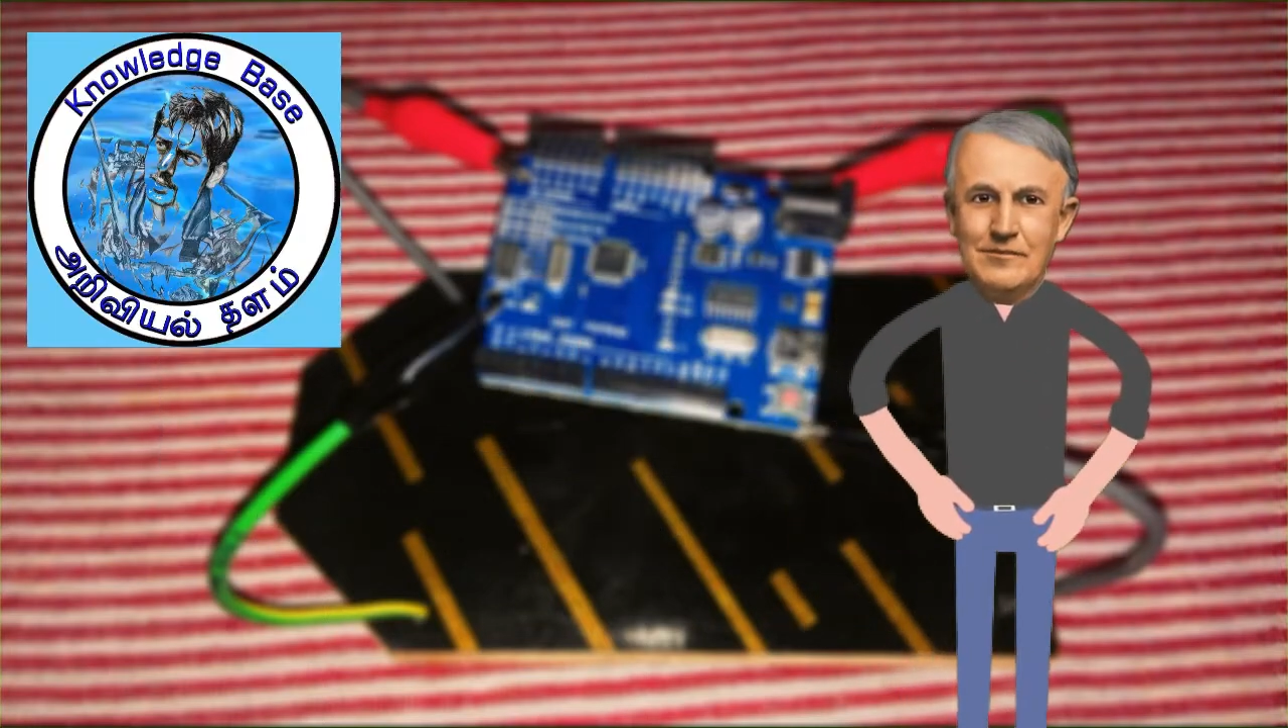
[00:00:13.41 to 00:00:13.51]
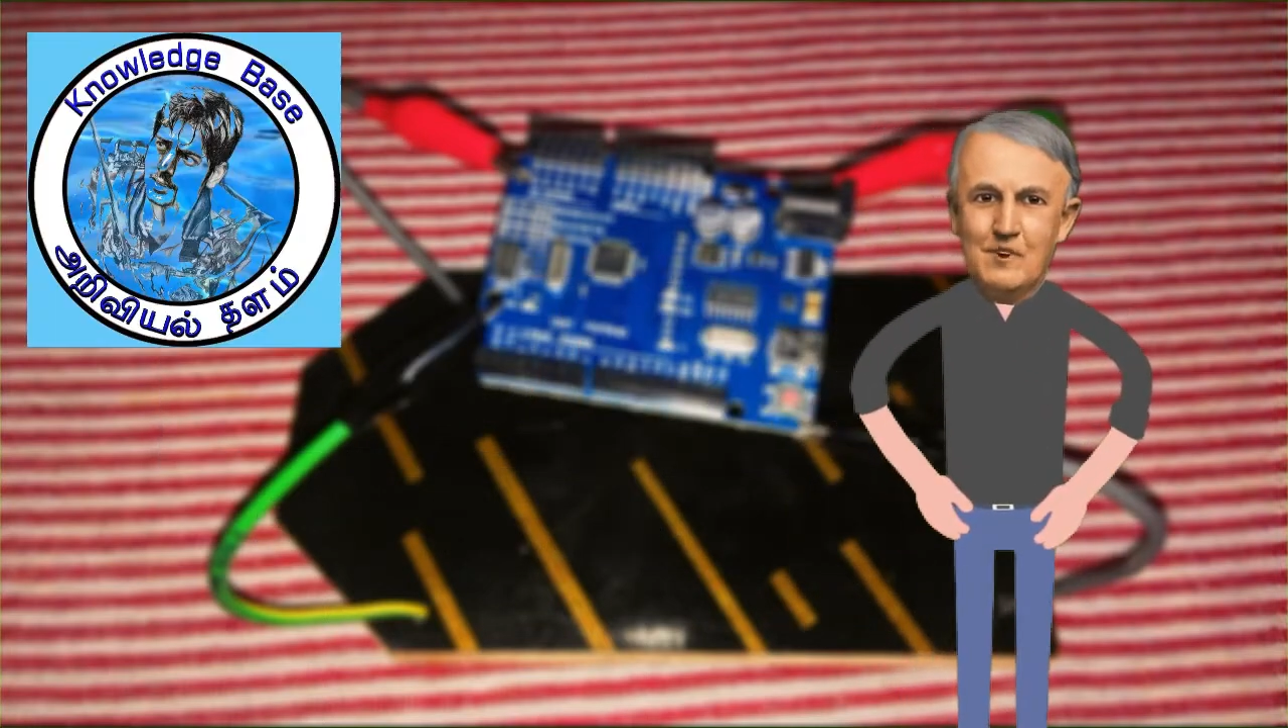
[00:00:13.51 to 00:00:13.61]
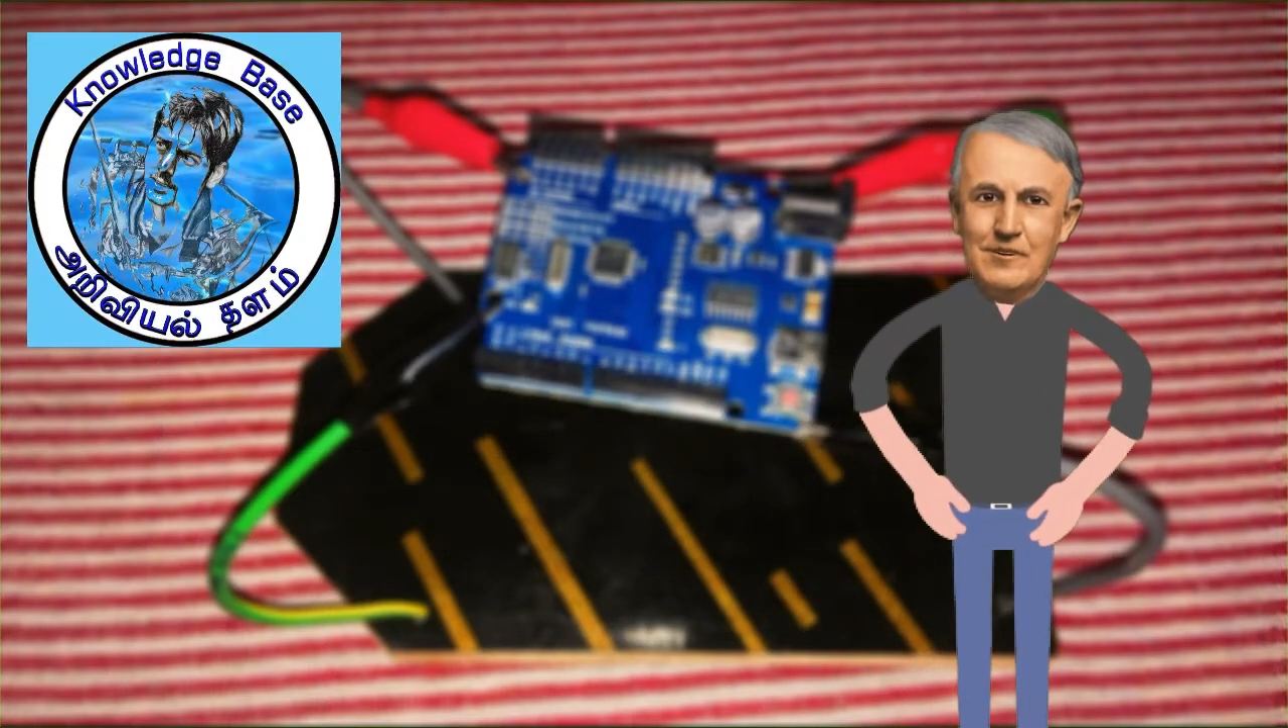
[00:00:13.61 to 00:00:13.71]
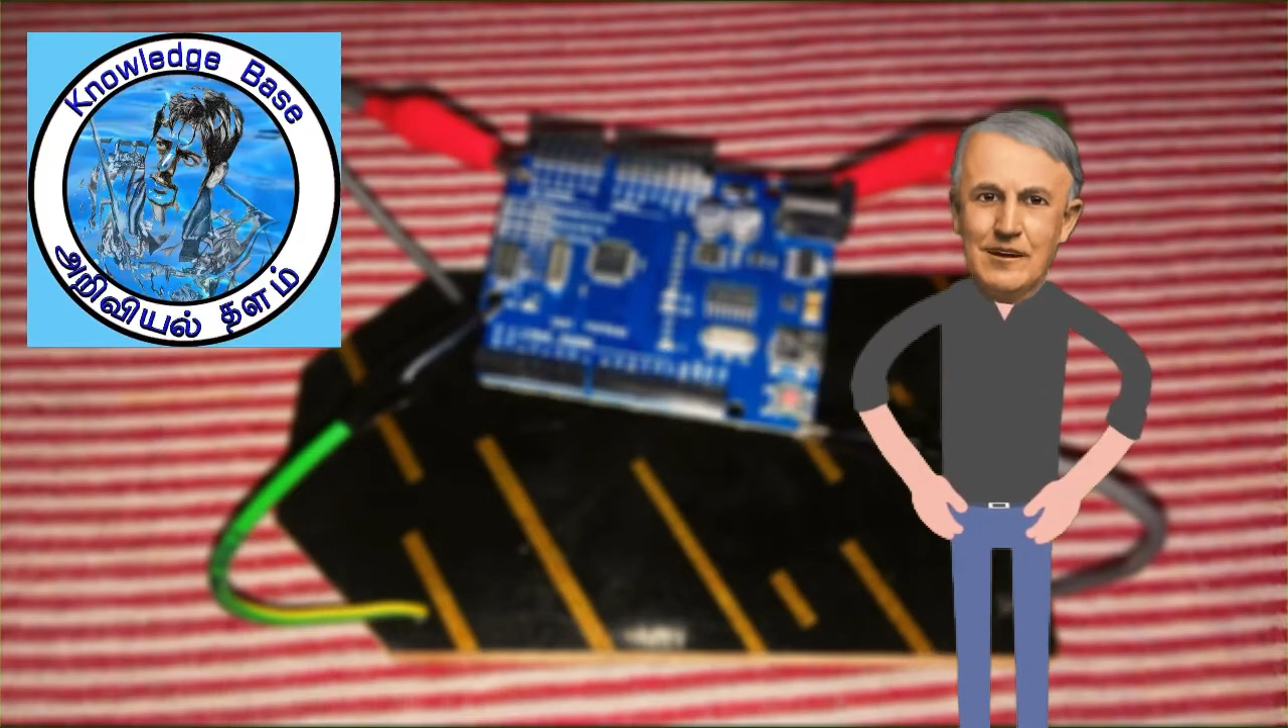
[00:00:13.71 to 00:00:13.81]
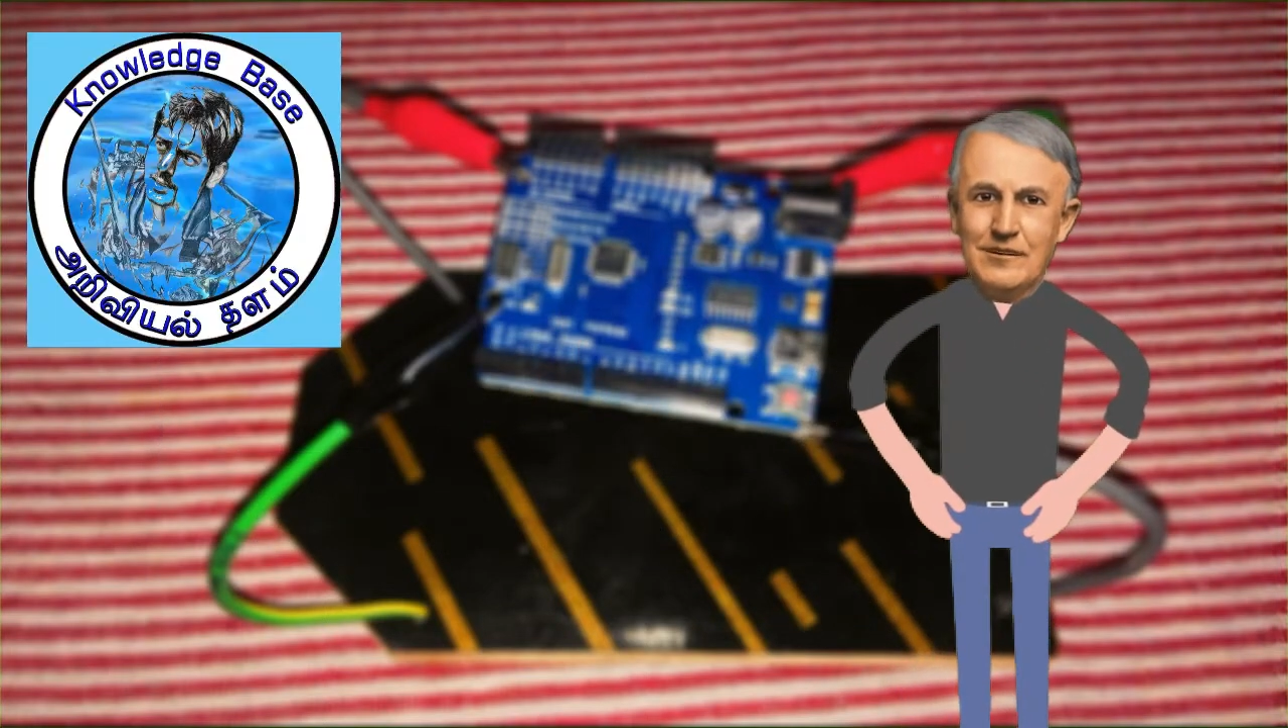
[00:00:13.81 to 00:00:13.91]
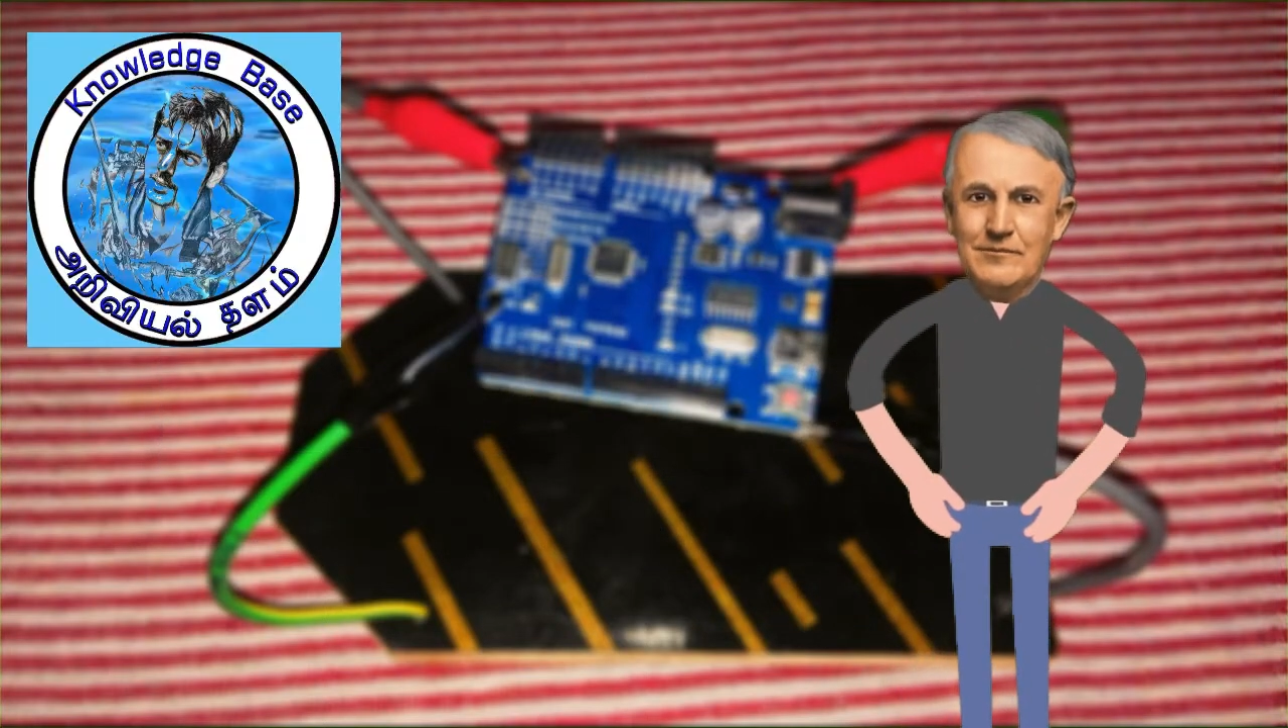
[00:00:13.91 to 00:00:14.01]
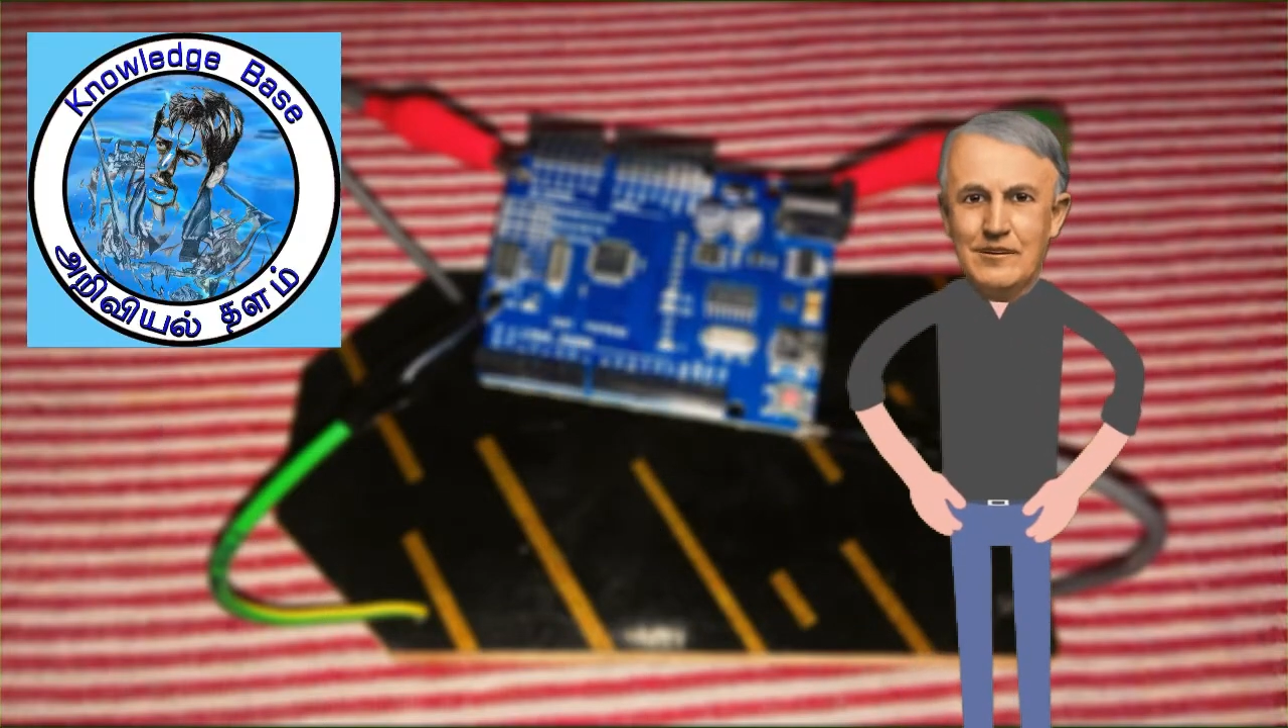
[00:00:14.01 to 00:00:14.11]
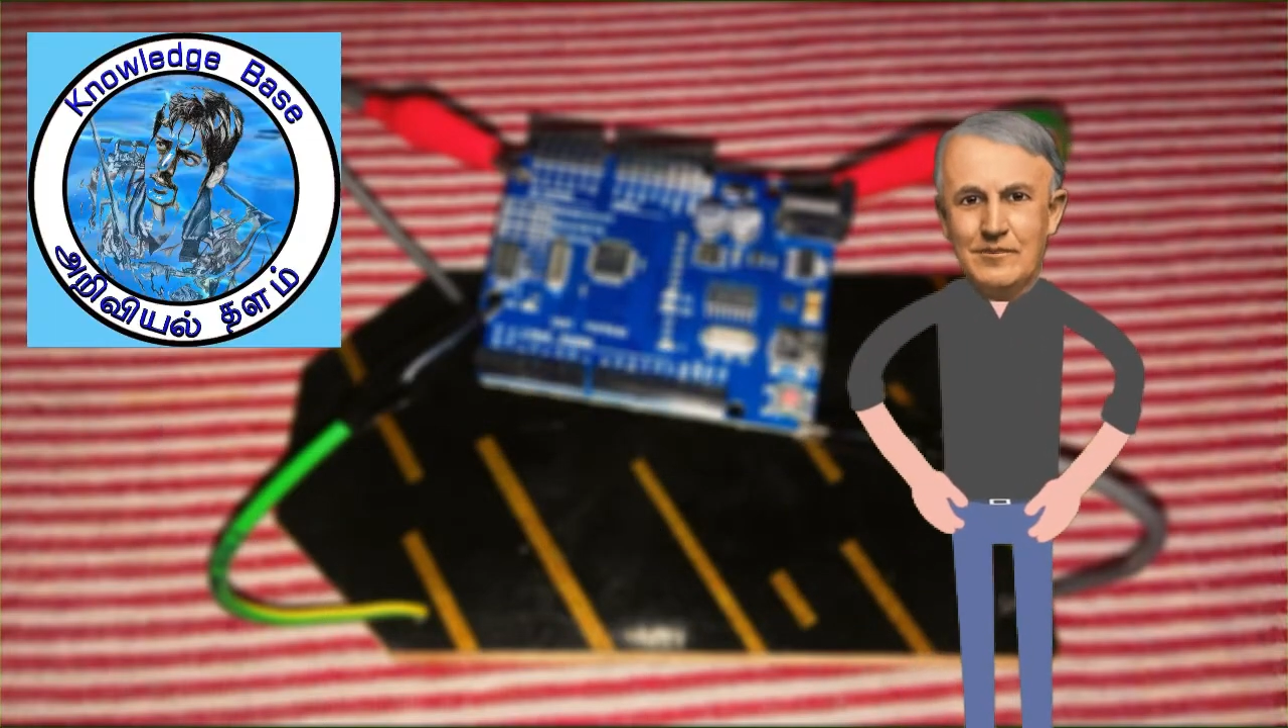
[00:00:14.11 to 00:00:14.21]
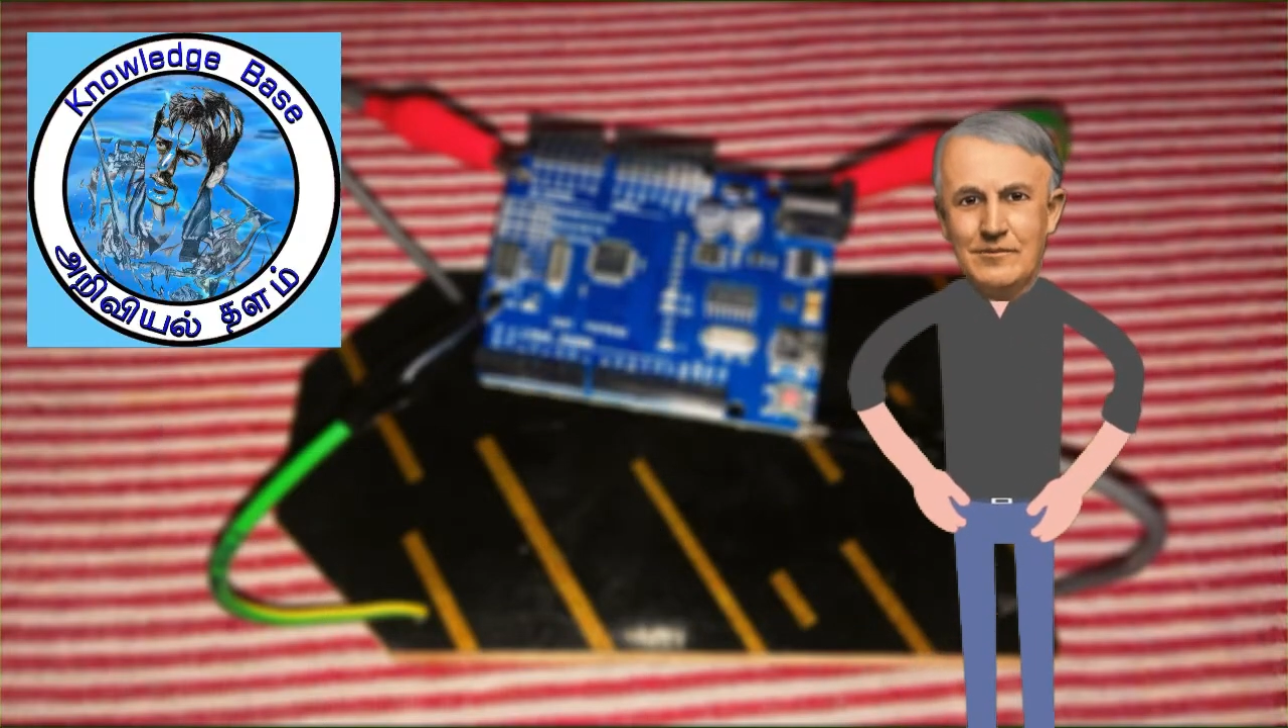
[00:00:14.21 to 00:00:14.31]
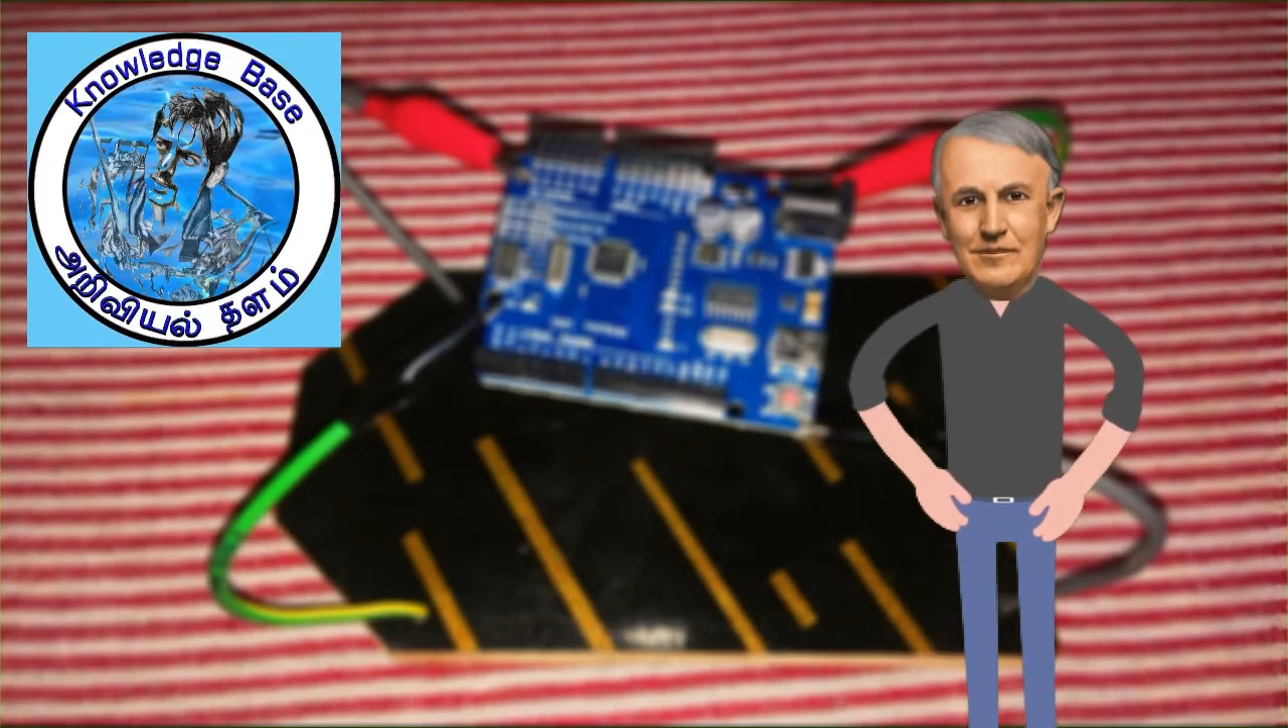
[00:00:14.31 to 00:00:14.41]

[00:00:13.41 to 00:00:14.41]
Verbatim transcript: மறக்காமல்